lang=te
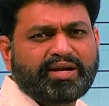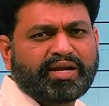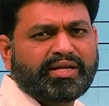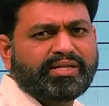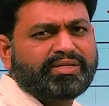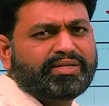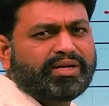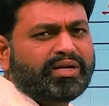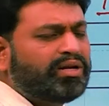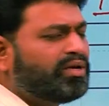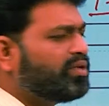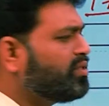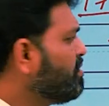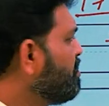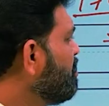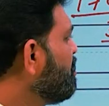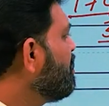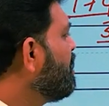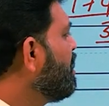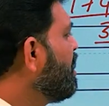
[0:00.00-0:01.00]
టచ్ చేయలేదు
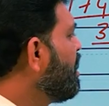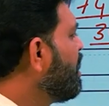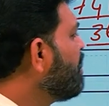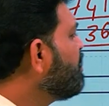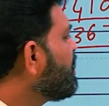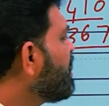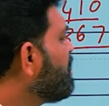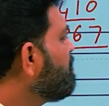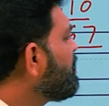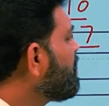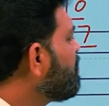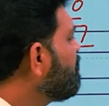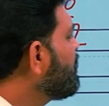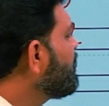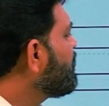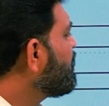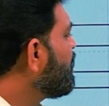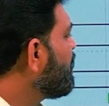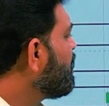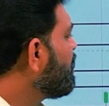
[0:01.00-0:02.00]
అందుకే మనం
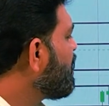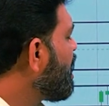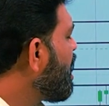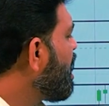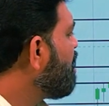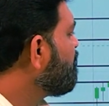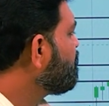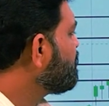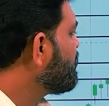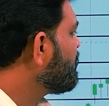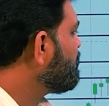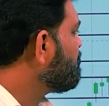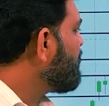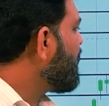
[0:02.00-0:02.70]
నిన్న ఆఫ్టర్